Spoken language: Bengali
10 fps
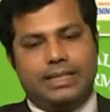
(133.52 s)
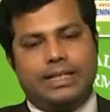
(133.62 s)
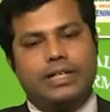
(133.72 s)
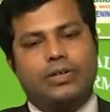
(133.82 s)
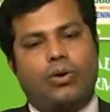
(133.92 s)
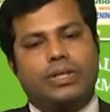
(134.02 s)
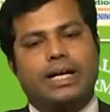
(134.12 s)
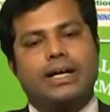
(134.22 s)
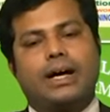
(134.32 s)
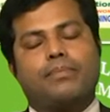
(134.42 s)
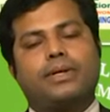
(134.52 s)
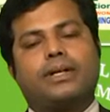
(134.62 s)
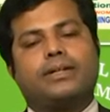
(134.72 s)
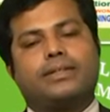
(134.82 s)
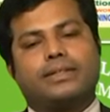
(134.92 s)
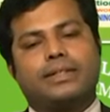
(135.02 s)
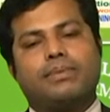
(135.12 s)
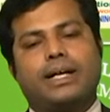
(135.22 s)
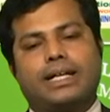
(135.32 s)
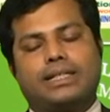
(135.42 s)
এই নটা আপনার
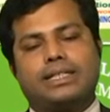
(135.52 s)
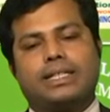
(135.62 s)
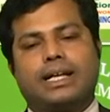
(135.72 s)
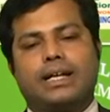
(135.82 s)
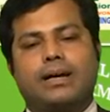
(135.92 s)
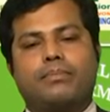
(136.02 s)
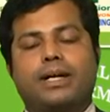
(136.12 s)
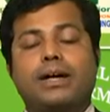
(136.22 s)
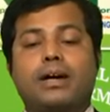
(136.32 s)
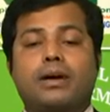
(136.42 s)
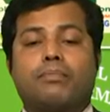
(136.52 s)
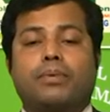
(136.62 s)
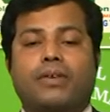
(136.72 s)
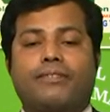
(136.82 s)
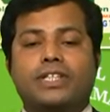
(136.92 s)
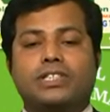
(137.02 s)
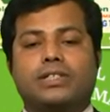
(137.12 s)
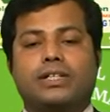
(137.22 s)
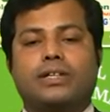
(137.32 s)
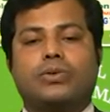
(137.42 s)
ট্রিটমেন্ট আছে যেখানে আমরা
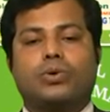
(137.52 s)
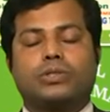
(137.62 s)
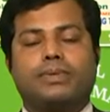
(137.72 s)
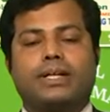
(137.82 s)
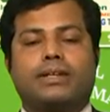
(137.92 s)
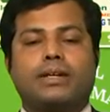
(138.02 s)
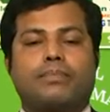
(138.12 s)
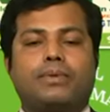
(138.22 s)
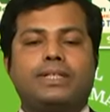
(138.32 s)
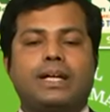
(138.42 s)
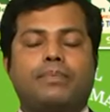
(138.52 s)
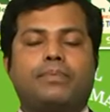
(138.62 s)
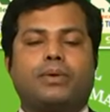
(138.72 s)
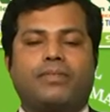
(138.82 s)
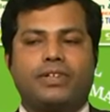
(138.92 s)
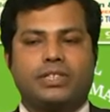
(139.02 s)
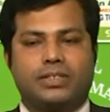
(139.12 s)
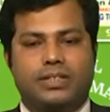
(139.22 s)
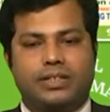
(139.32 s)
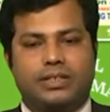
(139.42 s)
প্রফেশনাল কোর্স মানে এটা নিয়ে আপনি
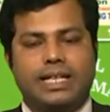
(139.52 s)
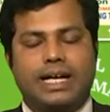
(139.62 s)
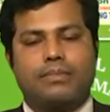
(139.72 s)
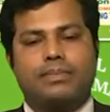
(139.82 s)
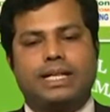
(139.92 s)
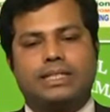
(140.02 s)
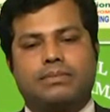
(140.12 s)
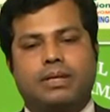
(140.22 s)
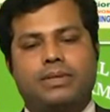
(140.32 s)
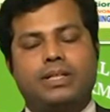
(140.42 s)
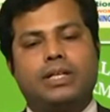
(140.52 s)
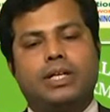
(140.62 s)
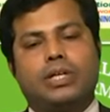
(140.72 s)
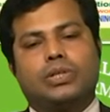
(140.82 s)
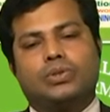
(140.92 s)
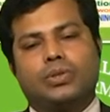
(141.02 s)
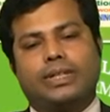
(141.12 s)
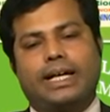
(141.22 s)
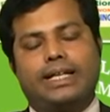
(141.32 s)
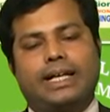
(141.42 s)
প্রফেশনাল জায়গায় আপনি আসতে পারবেন শুধু
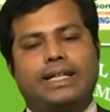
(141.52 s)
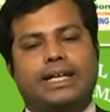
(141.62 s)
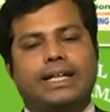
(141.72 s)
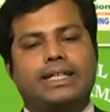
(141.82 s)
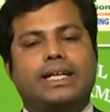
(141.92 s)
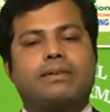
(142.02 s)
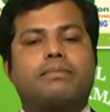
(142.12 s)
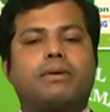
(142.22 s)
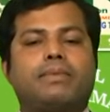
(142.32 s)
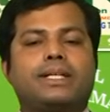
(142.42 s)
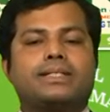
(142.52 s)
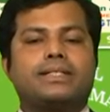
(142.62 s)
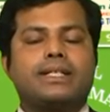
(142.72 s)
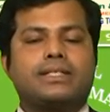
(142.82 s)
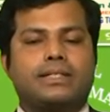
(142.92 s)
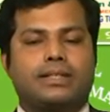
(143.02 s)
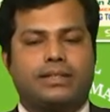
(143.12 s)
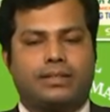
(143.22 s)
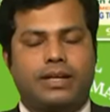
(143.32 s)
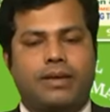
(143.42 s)
তাই না এটাকে নিয়ে কিভাবে
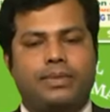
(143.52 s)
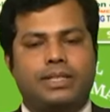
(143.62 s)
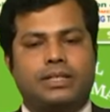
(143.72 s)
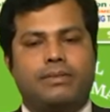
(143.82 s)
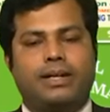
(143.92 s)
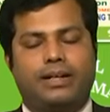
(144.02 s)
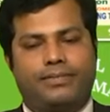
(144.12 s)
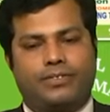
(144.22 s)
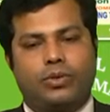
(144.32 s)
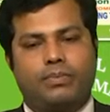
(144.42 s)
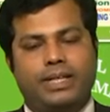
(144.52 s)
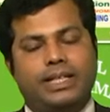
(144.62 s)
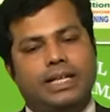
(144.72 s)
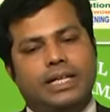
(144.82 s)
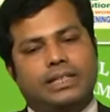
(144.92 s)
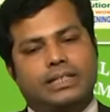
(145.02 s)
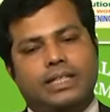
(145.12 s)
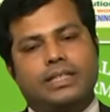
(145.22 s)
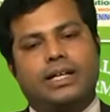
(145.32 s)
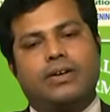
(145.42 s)
বিজনেসকে আপনি হিসেবে লিফট করবেন সেই
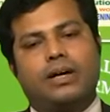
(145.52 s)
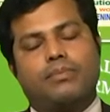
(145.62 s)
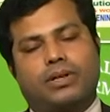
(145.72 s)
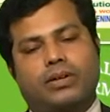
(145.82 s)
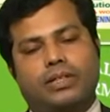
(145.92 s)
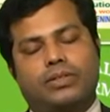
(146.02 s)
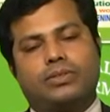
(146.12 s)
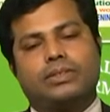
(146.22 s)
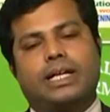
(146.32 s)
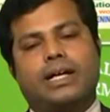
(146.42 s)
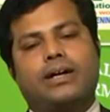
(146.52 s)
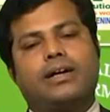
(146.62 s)
জায়গাগুলো আমরা করি ধরুন যারা